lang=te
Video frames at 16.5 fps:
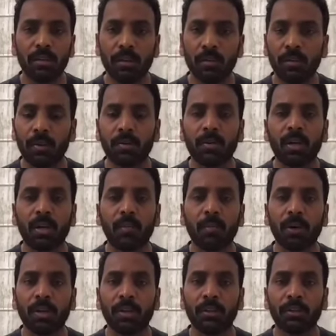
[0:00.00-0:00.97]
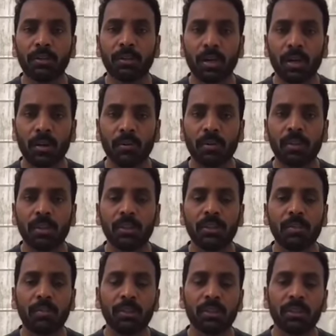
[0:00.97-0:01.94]
ఎవరు కూడా పాజిటివ్ కాకూడదని
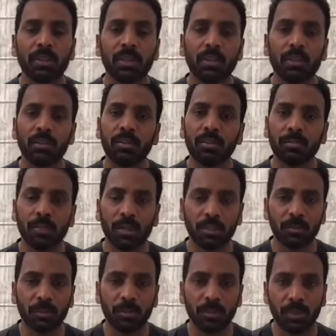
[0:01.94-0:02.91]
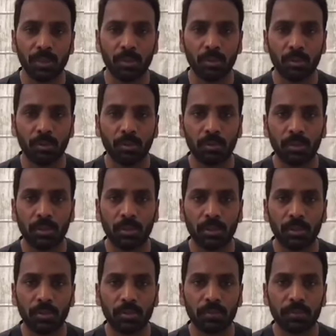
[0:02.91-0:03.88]
చెప్పేసి నేను మనస్ఫూర్తిగా
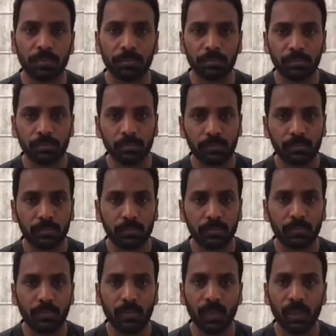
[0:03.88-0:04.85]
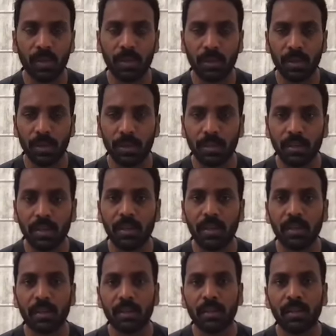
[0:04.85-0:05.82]
కోరుకుంటున్నాను అయితే
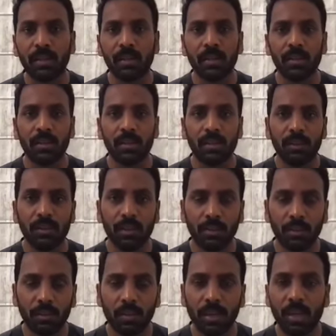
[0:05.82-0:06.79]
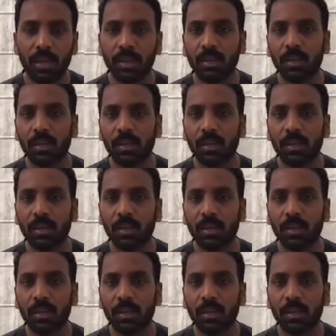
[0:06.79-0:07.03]
ఇక్కడున్న